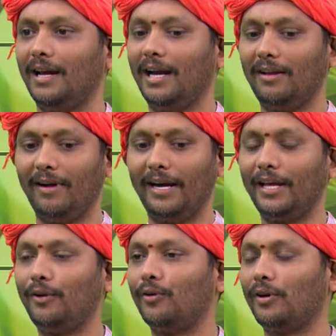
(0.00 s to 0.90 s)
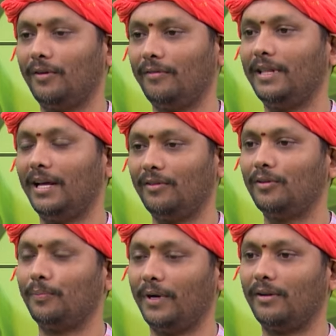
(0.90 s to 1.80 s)
అంటే వాడు ఇంకొక
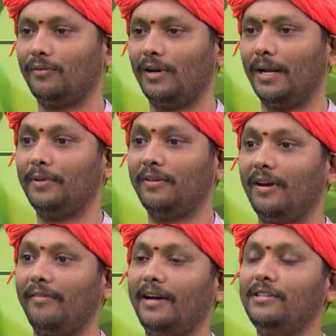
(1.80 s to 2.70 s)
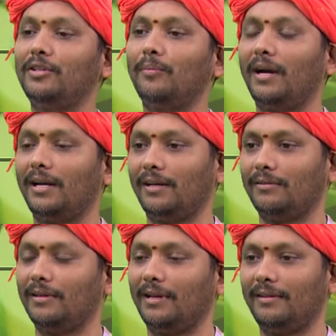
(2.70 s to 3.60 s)
విధానంతో పెట్టుకుని లేకపోతే వాళ్ళ ఫ్రెండ్స్తో
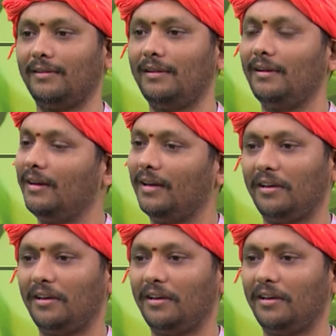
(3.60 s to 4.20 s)
మాట్లాడుతున్నారు hmm.